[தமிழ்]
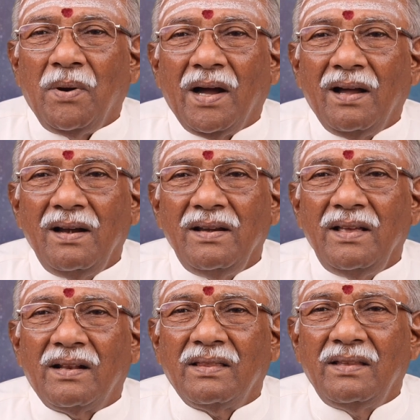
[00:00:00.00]
பகல்
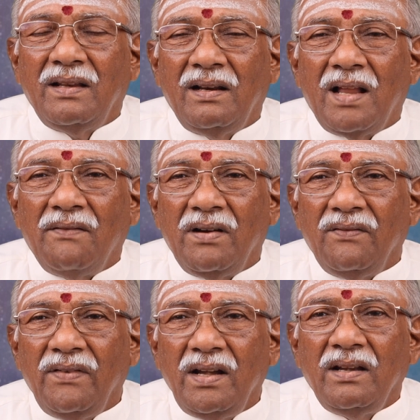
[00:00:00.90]
நேரத்தில் அவன்
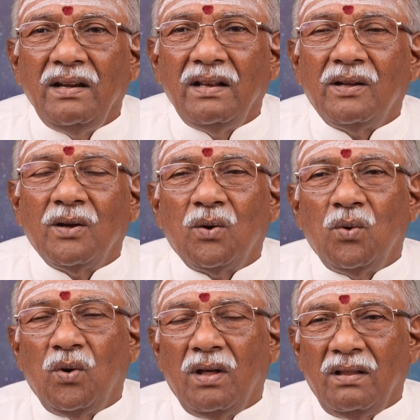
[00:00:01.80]
வீட்டில்
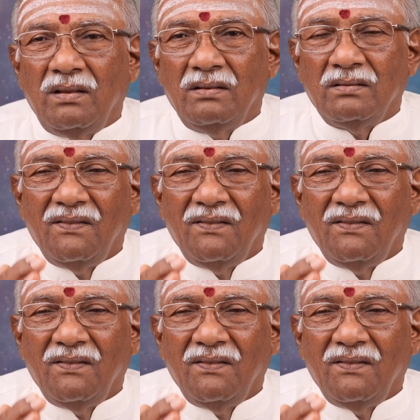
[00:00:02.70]
இருக்கக்கூடாது